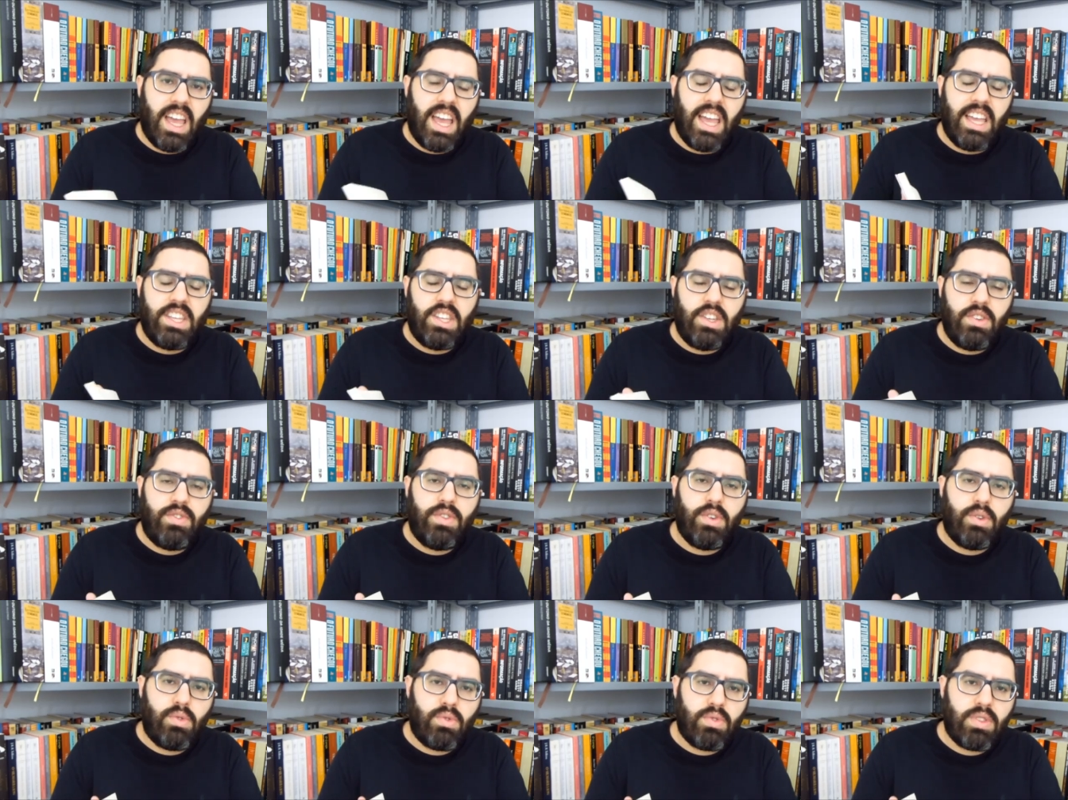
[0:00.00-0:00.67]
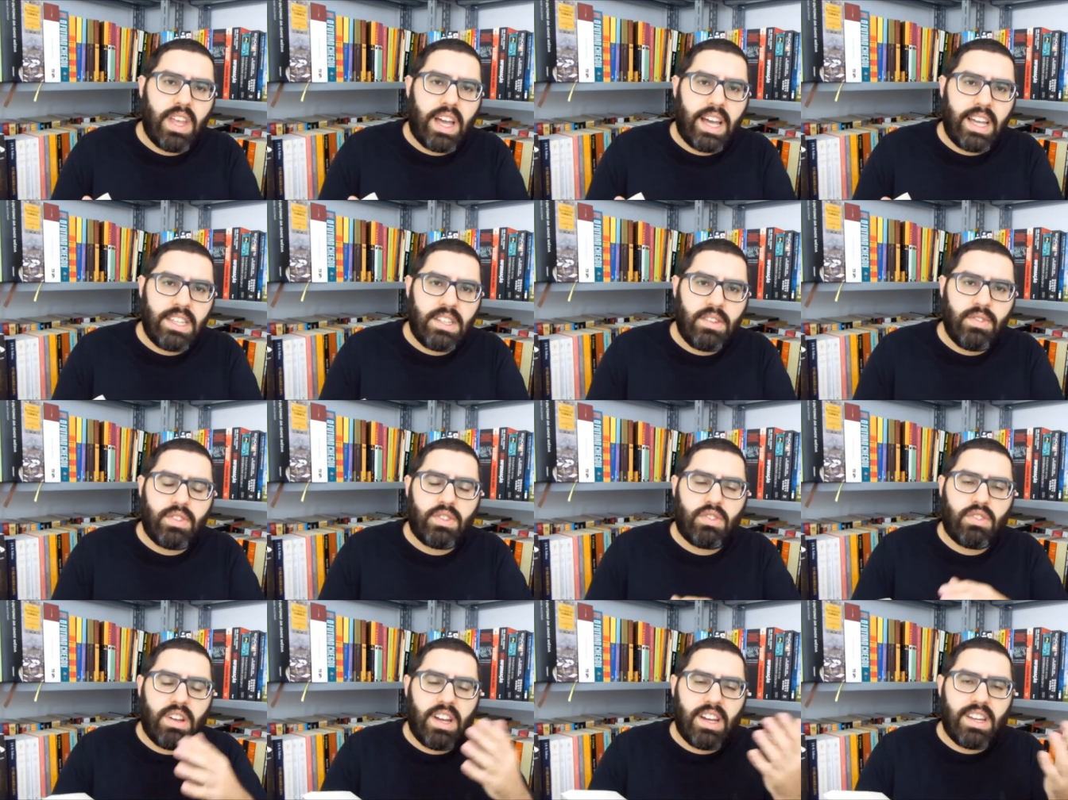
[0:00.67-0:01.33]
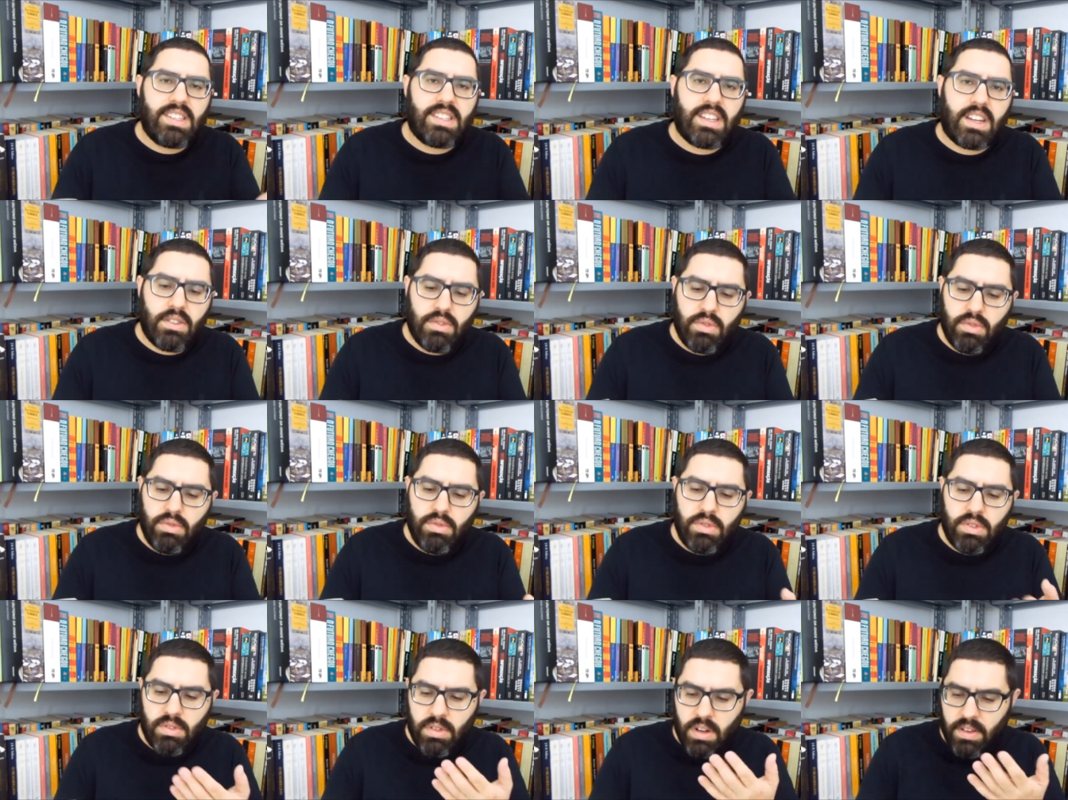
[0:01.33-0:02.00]
é, dificuldade de você organizar
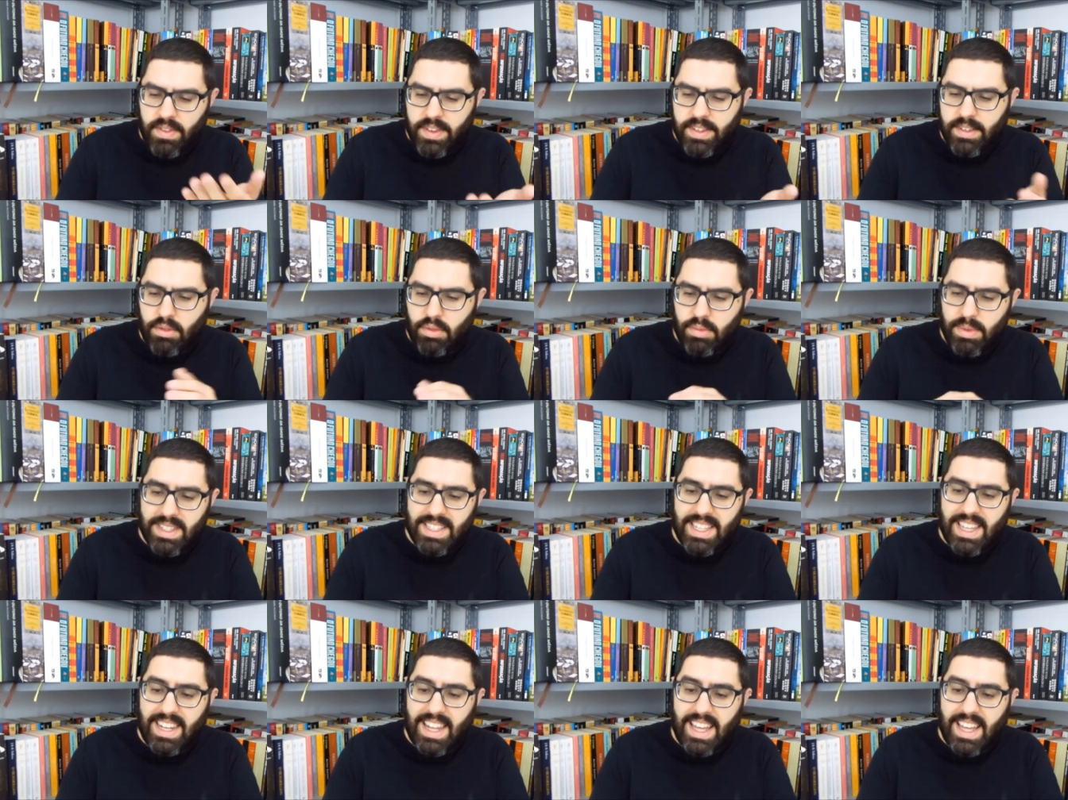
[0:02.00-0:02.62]
tudo isso, ele fez algumas